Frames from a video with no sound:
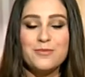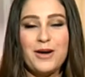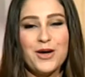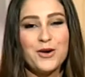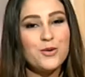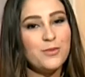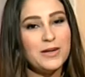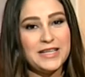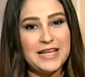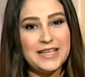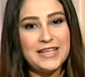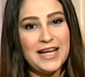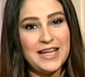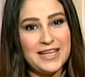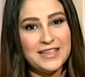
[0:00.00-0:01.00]
معاكم لنهايه
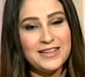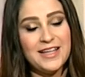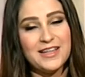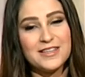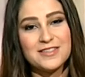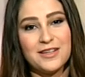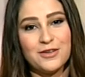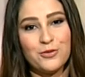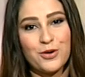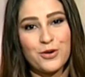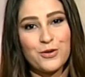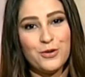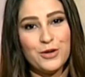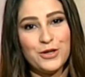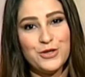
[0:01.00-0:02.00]
حلقتنا استنونا
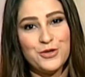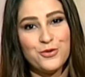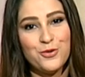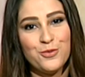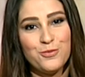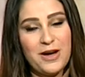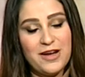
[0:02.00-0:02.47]
كل يوم